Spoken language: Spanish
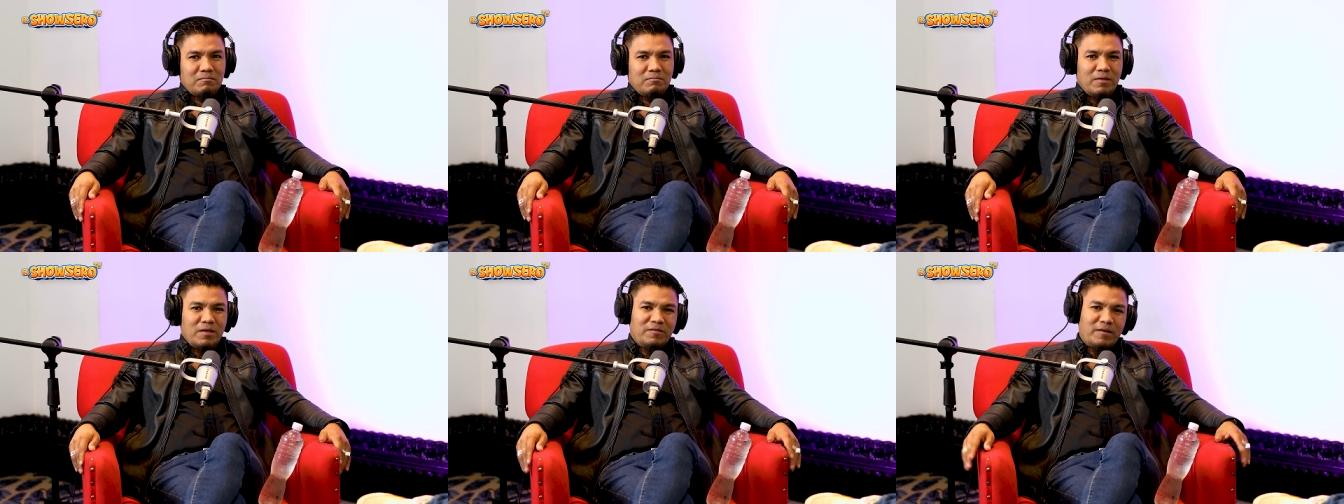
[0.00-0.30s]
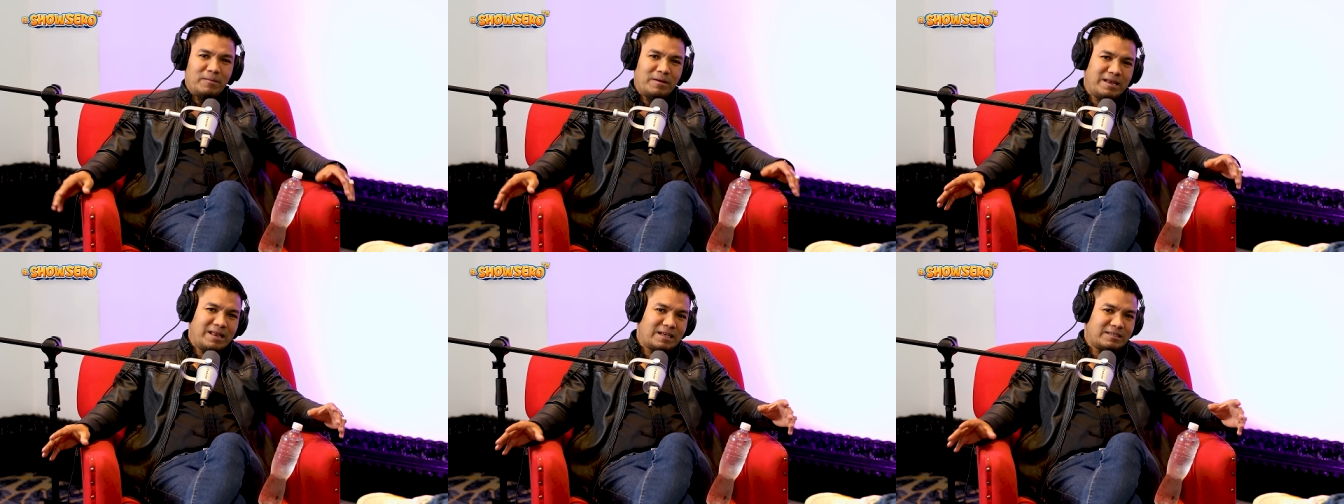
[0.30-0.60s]
Mi
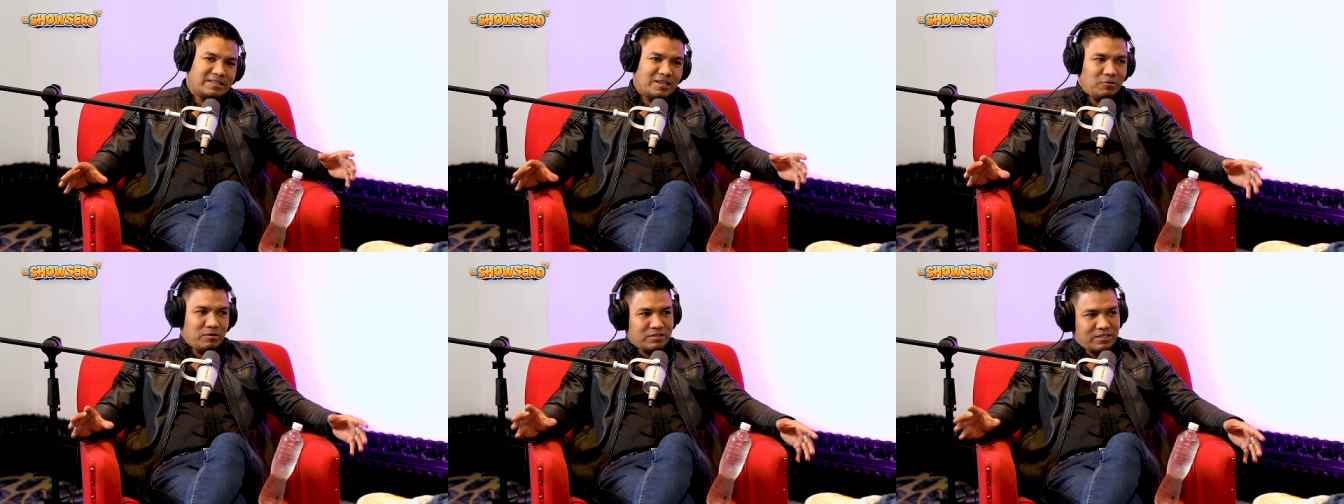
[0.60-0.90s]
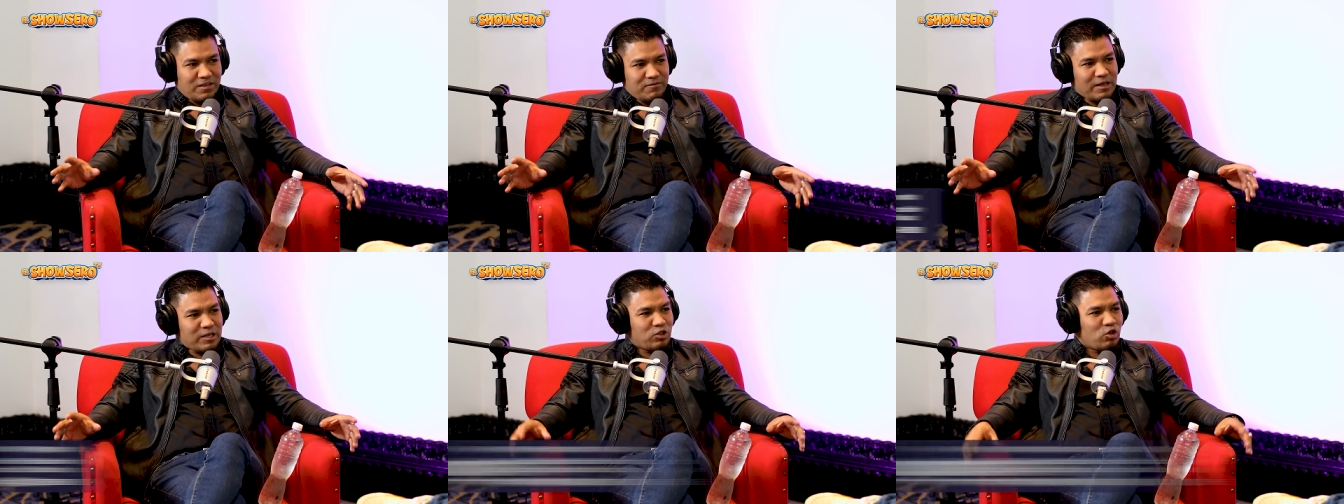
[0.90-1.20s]
familia ha sido
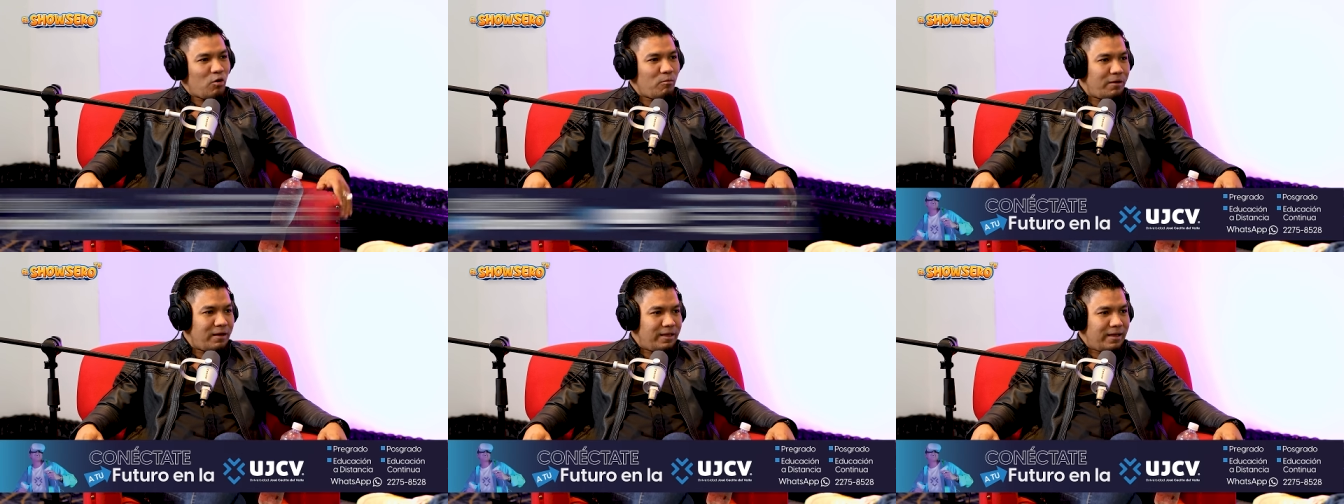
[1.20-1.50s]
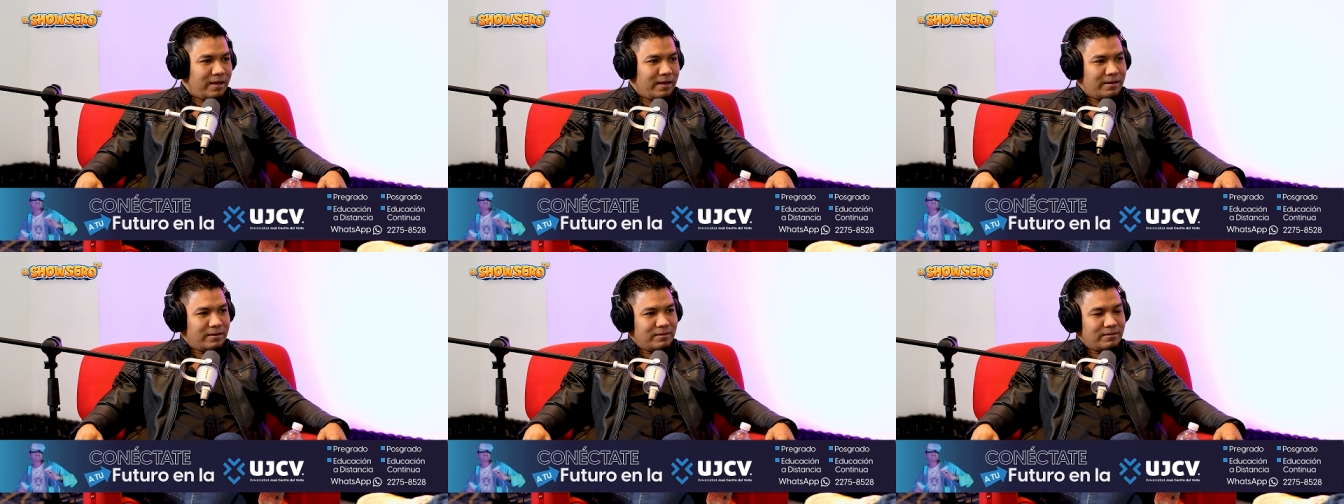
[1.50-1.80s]
así bien
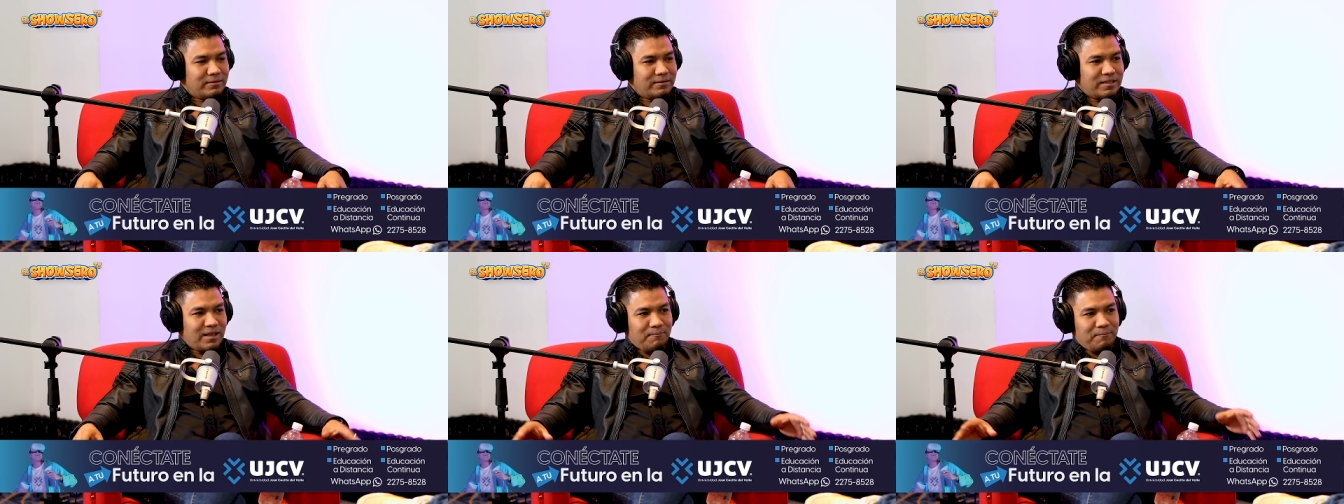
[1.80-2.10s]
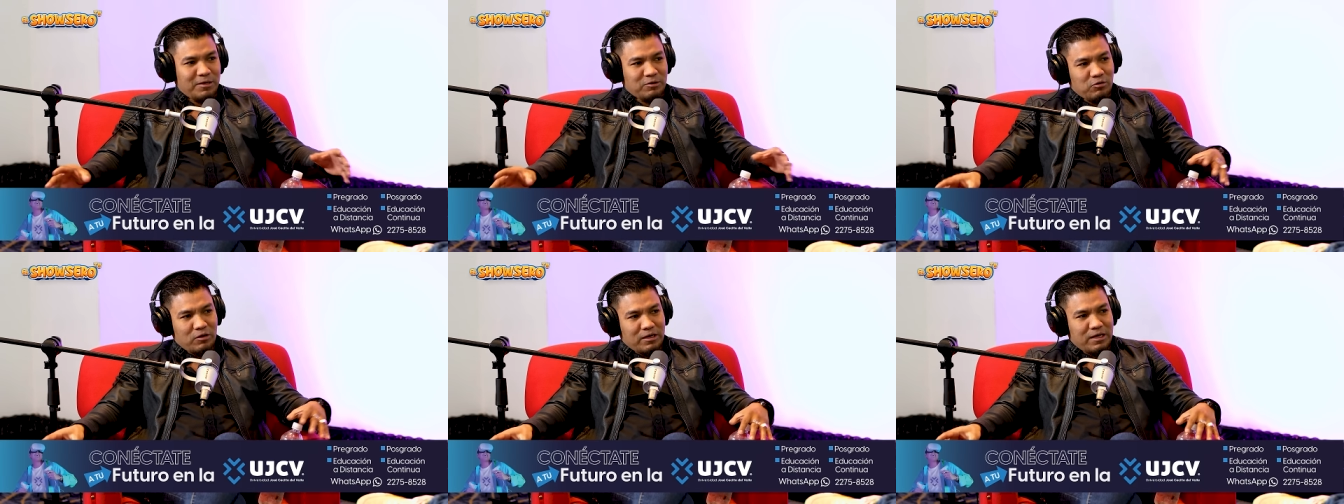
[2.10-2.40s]
nómada.
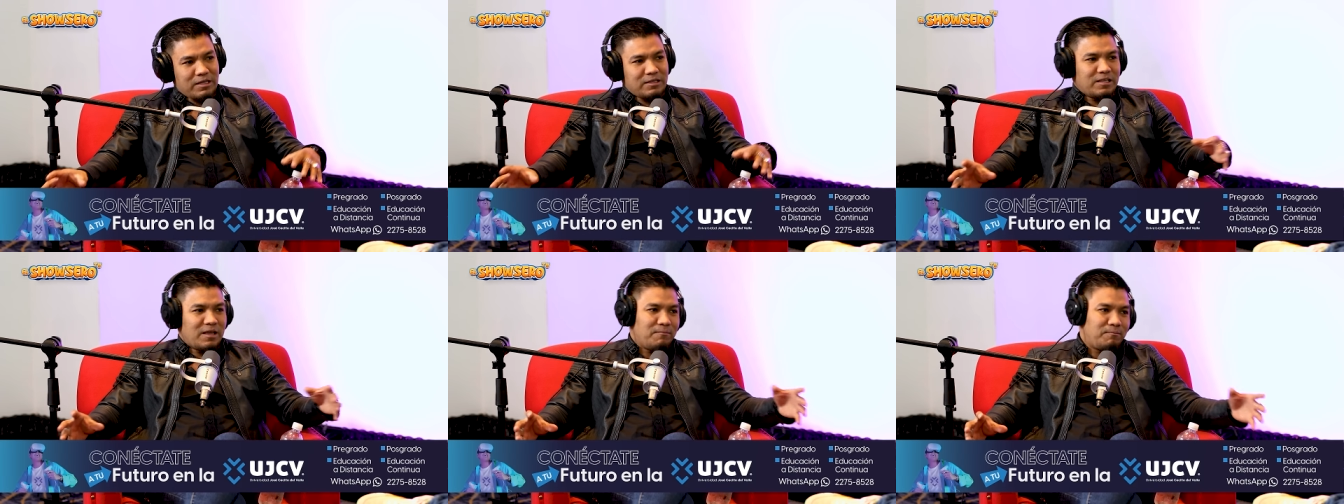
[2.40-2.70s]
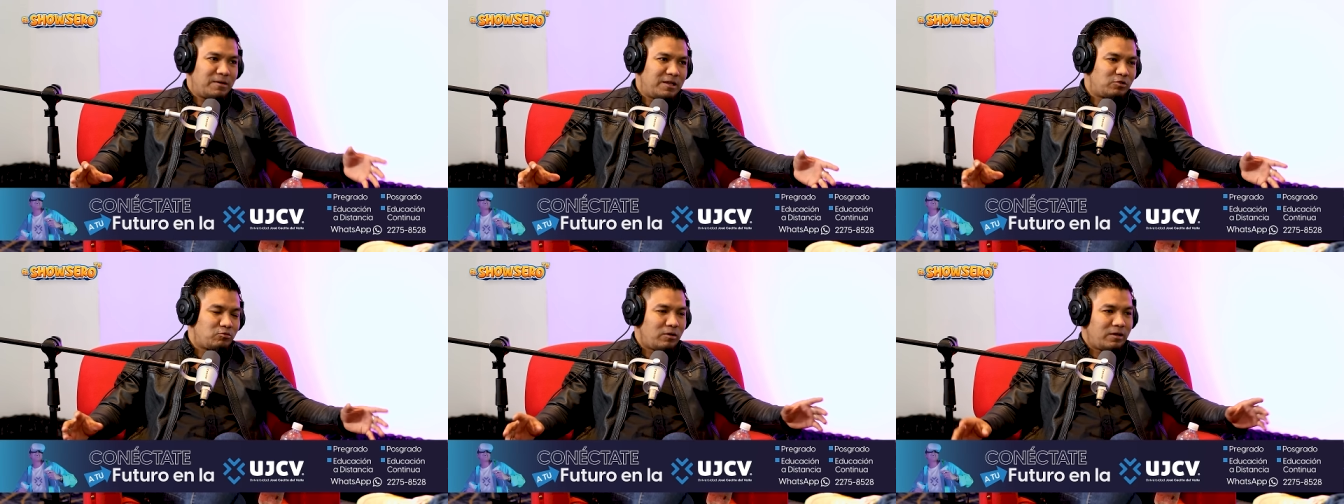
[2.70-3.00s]
Tiempito aquí,
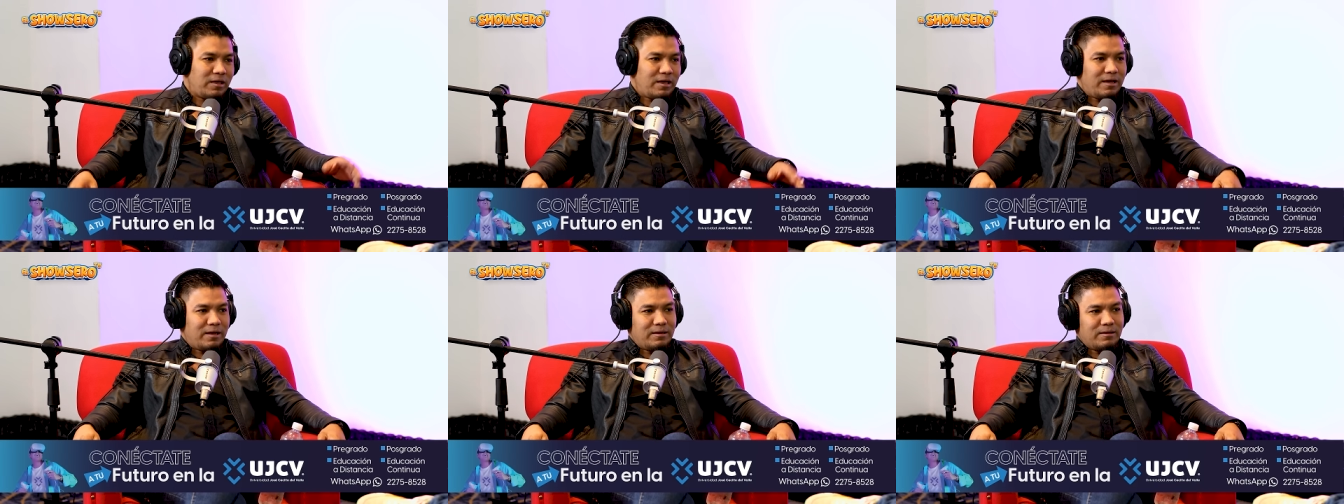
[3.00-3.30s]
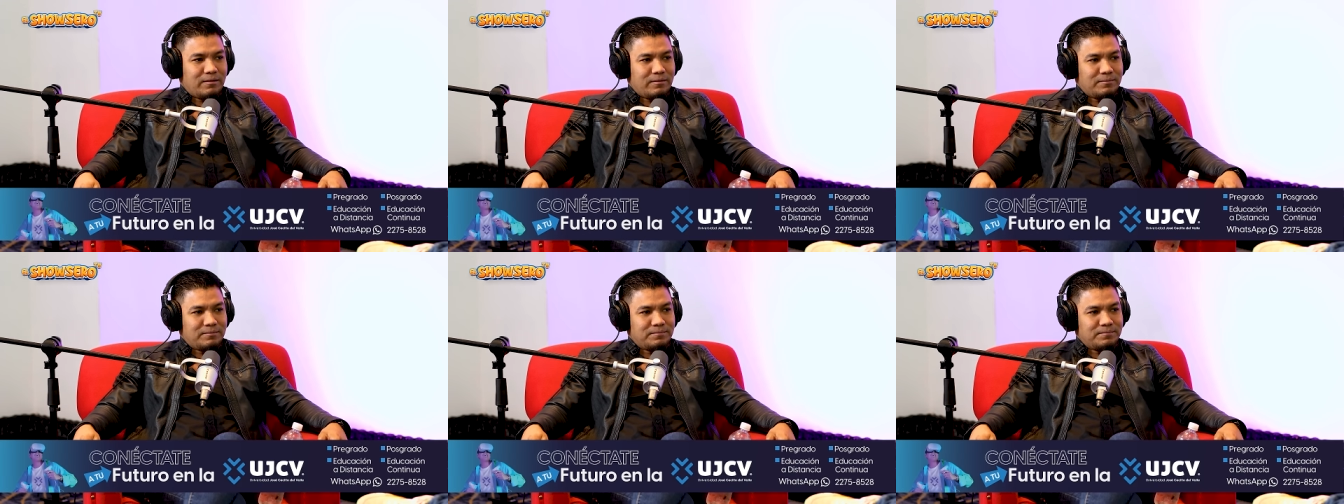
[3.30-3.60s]
tiempito
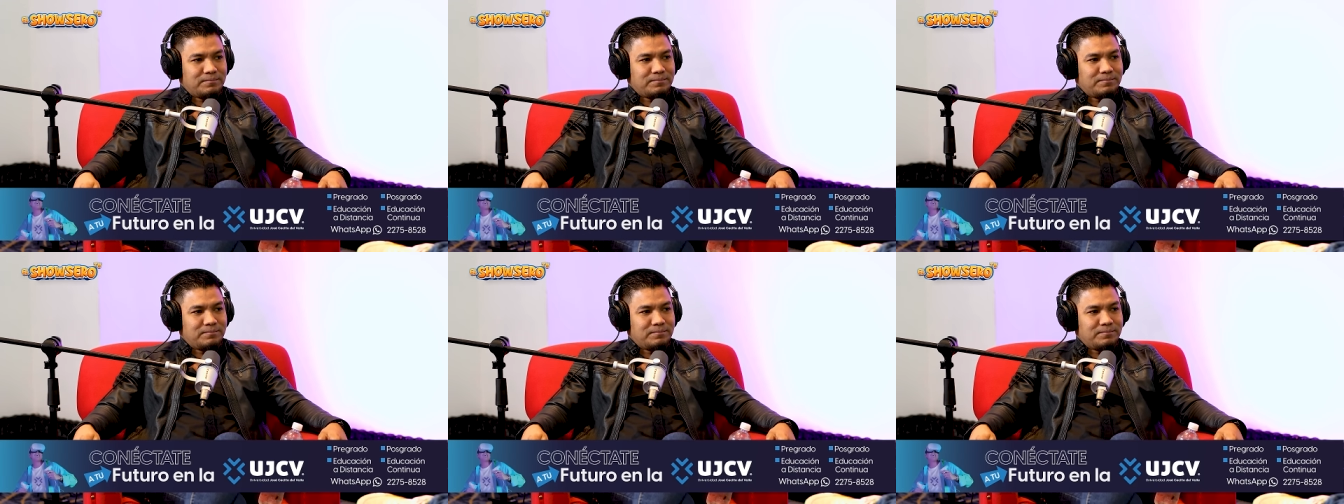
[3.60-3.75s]
allá. Pero